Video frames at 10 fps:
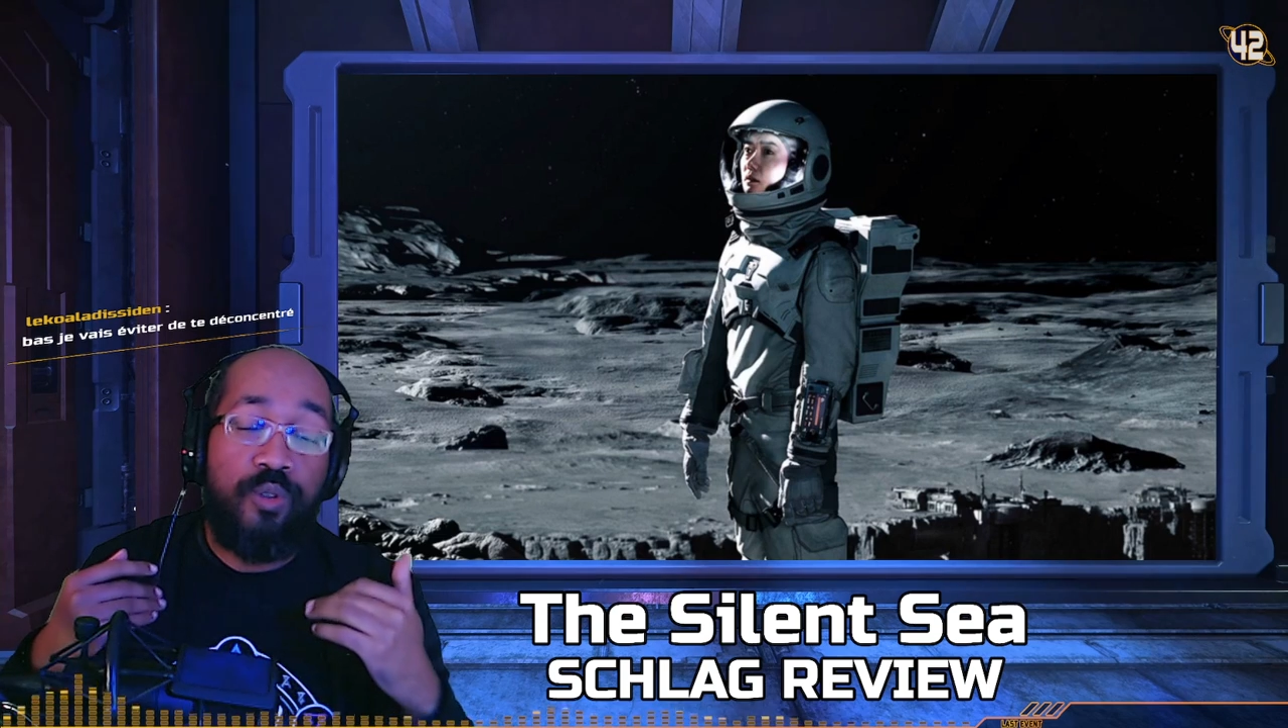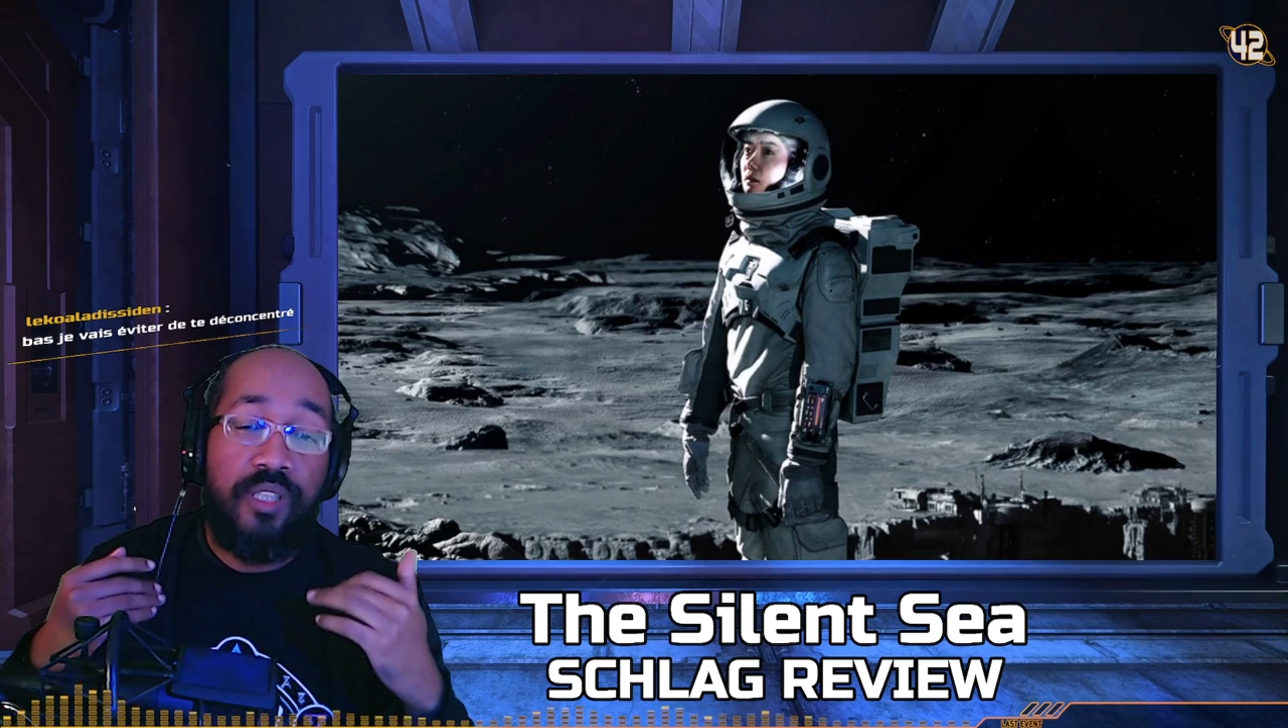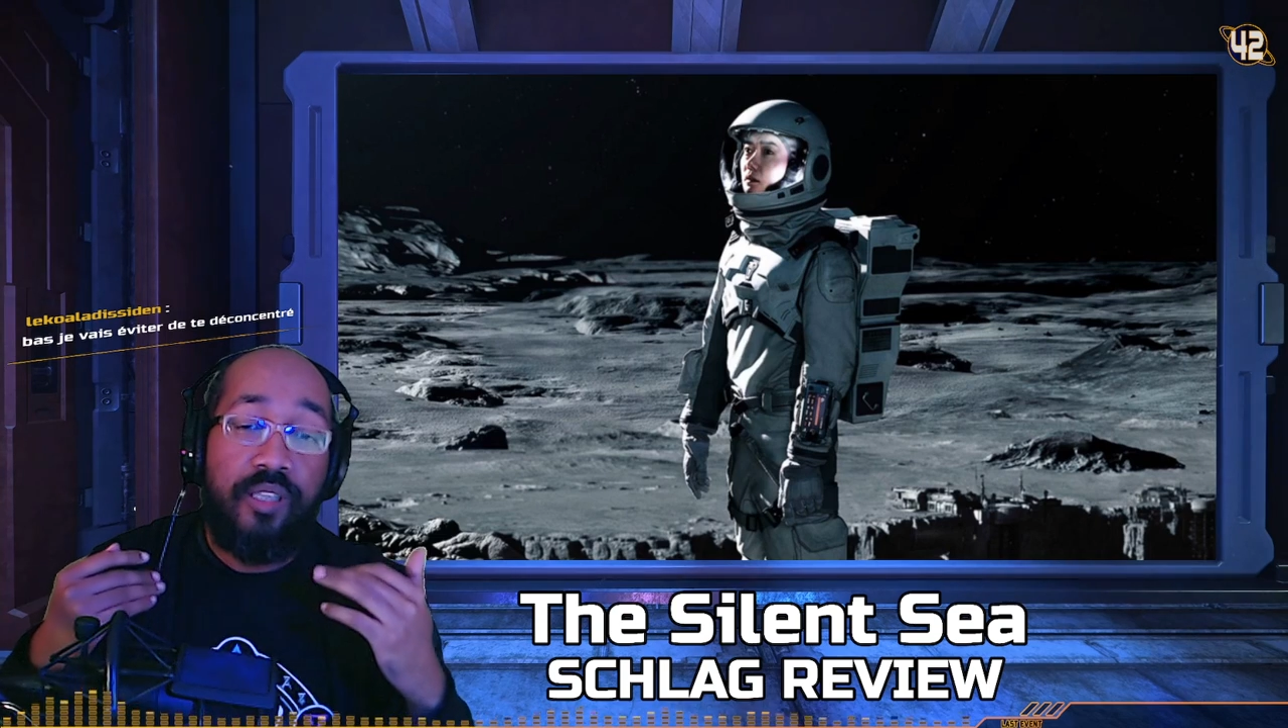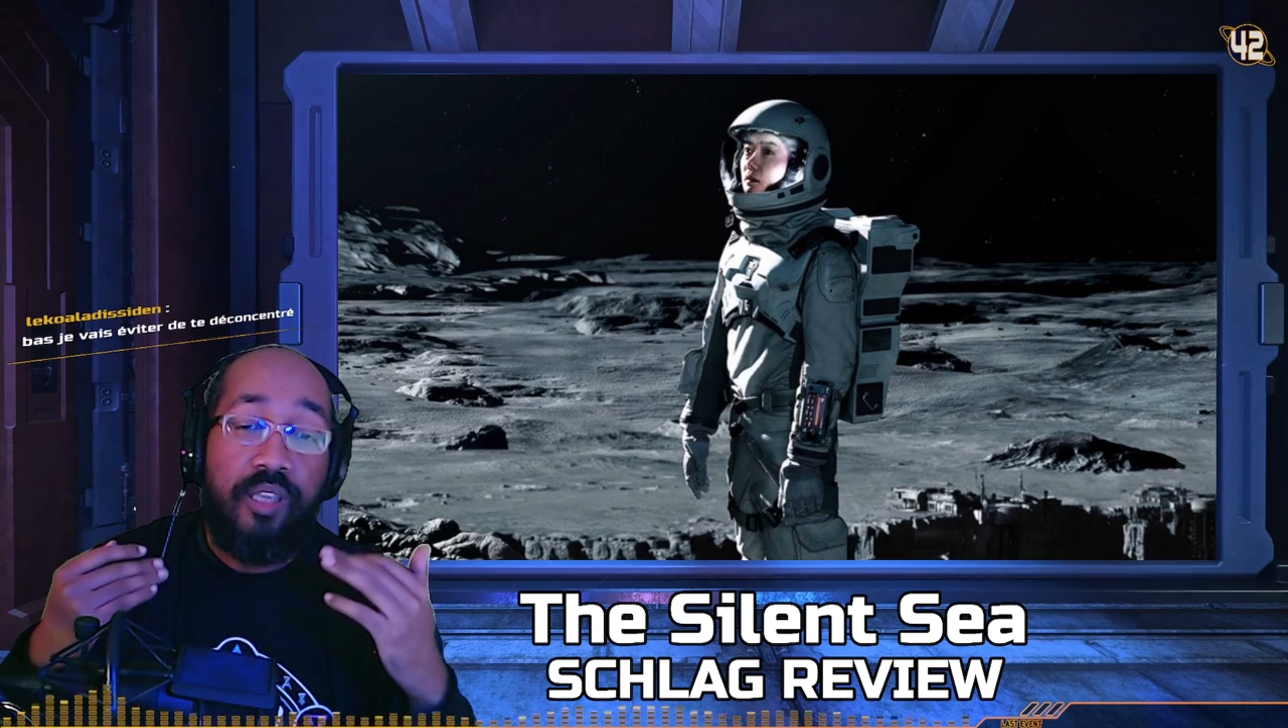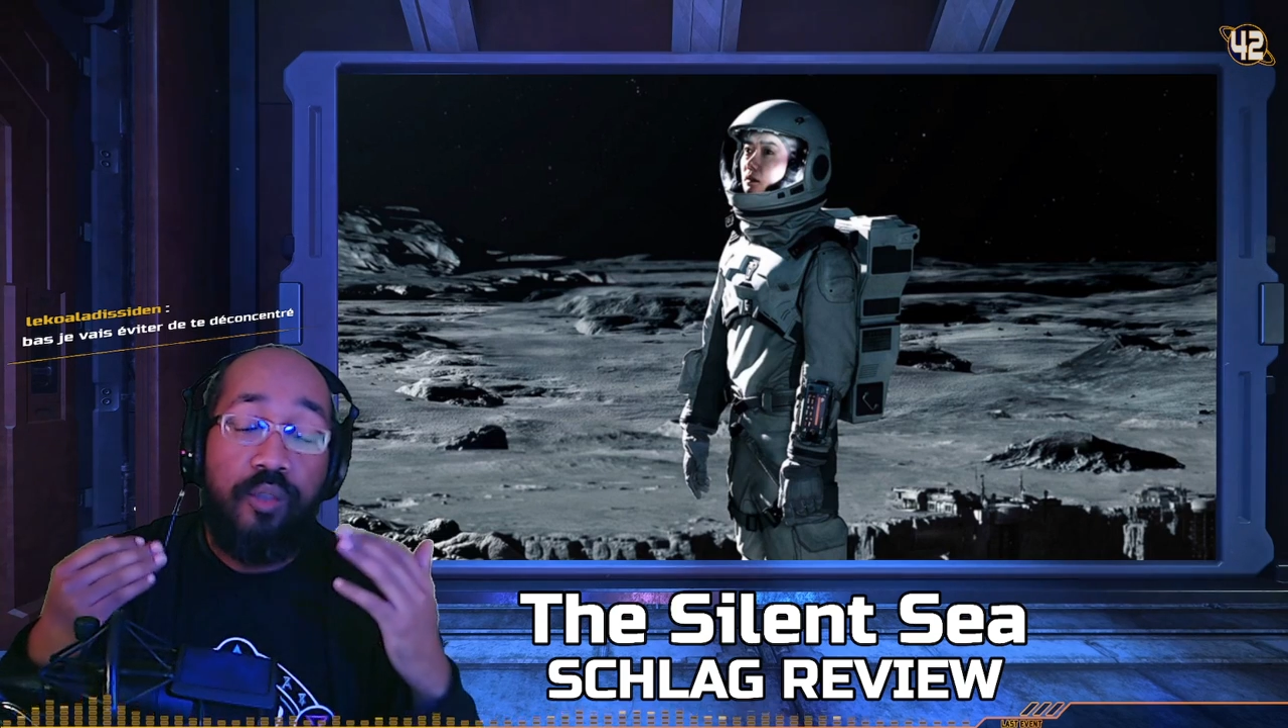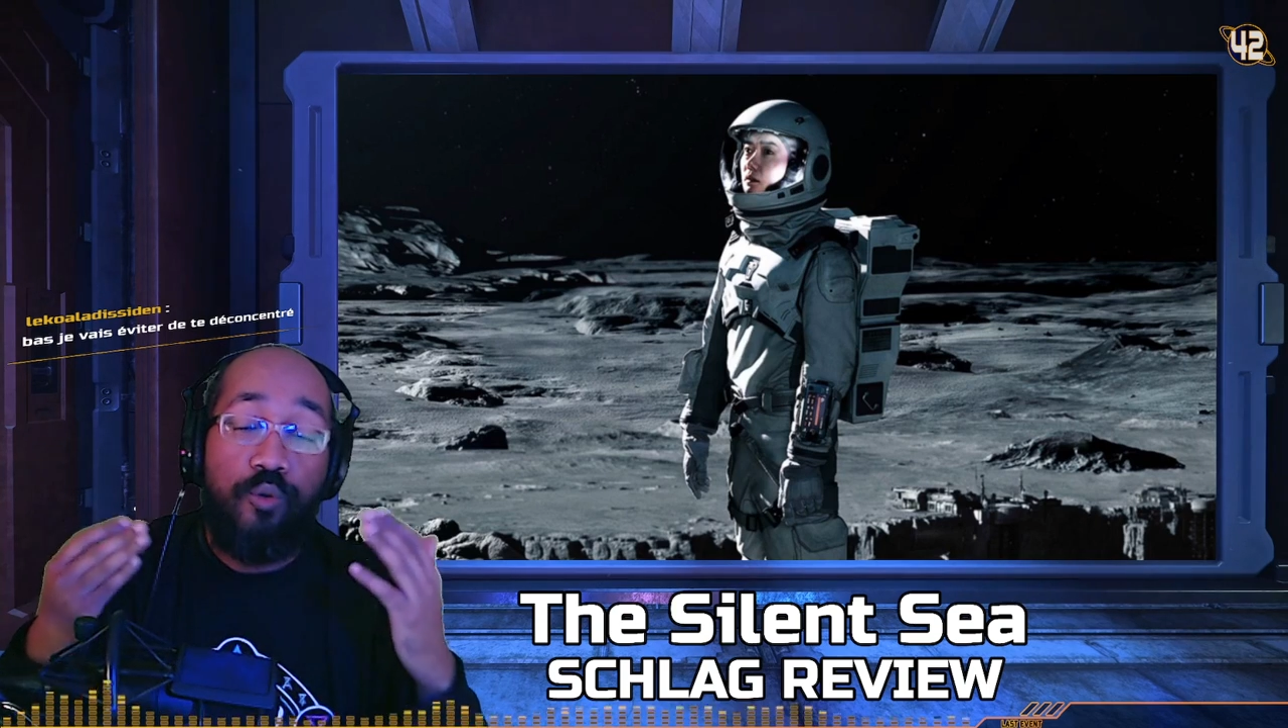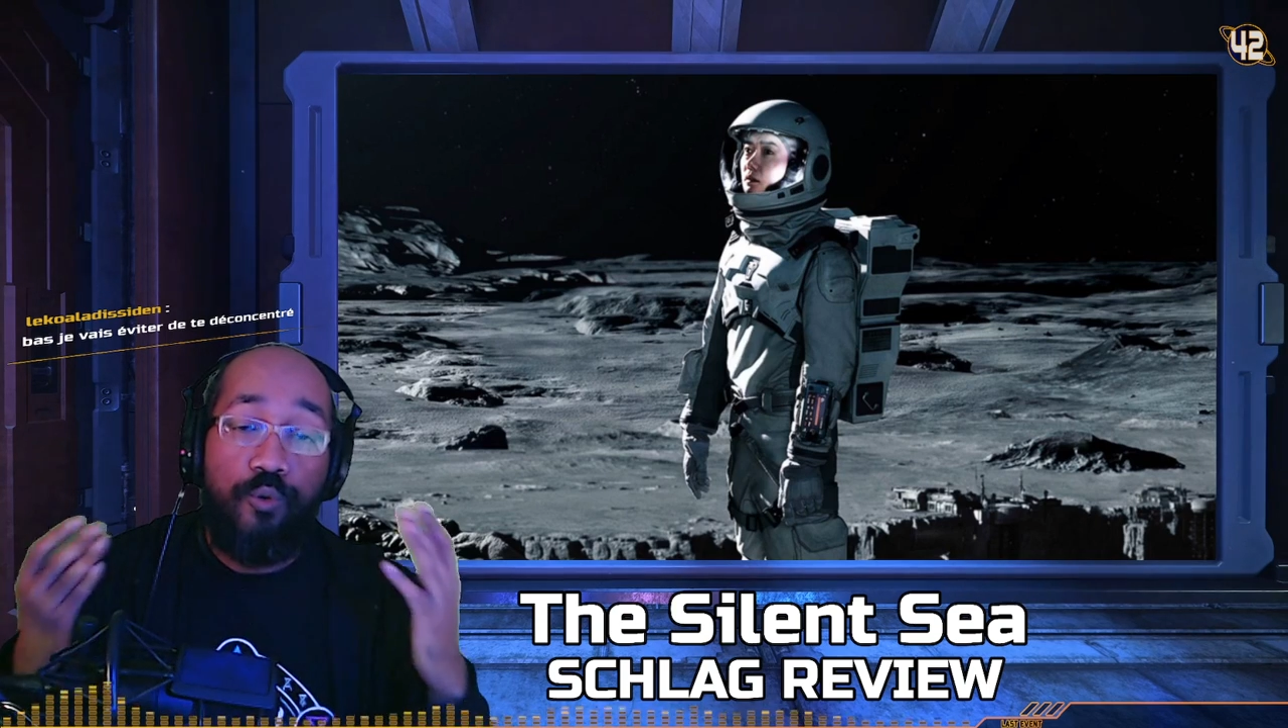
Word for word: société